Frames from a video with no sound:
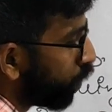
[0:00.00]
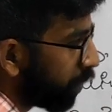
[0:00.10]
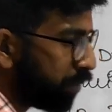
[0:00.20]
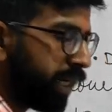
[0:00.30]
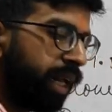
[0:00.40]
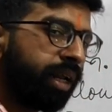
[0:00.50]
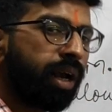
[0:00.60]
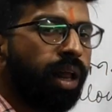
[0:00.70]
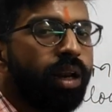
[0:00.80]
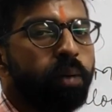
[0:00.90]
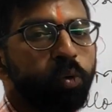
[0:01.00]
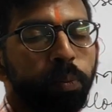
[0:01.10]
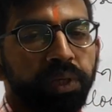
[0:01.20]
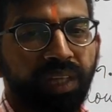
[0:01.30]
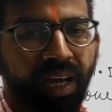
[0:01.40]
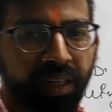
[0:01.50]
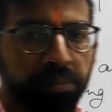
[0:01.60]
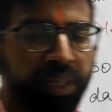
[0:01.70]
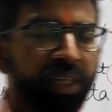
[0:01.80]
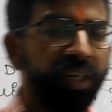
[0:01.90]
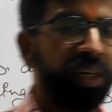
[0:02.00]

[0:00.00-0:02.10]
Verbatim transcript: मीडियन निकालना आपको पता है मीडियन क्या